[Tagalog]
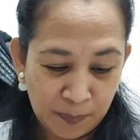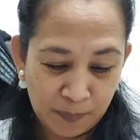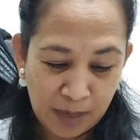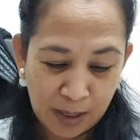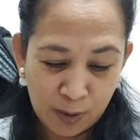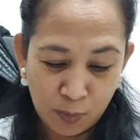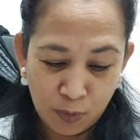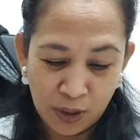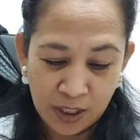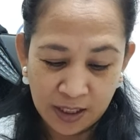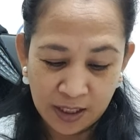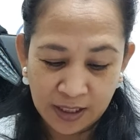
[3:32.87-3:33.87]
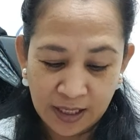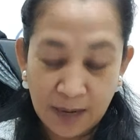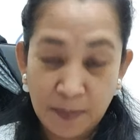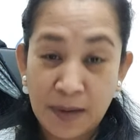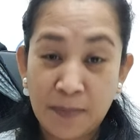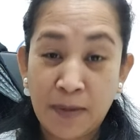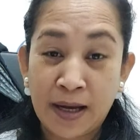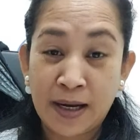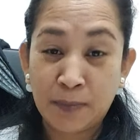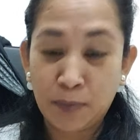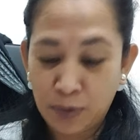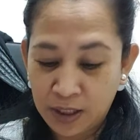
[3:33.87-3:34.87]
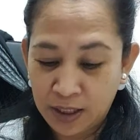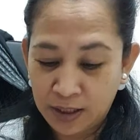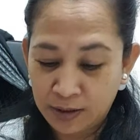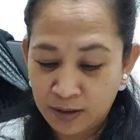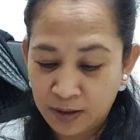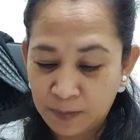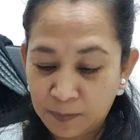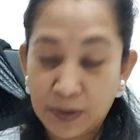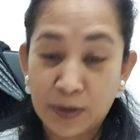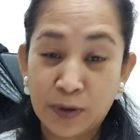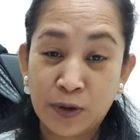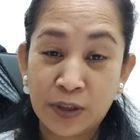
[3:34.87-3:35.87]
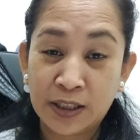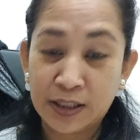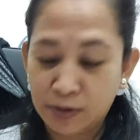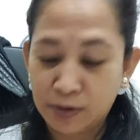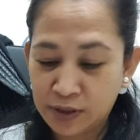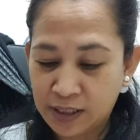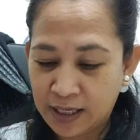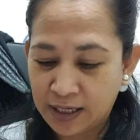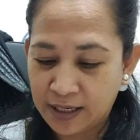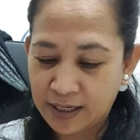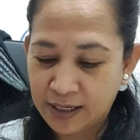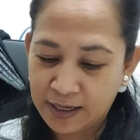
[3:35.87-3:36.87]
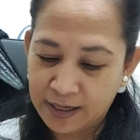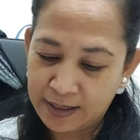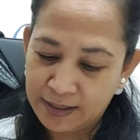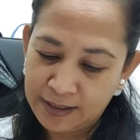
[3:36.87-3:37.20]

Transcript: balo buhi kay naamay ba na buhi no pero naginusara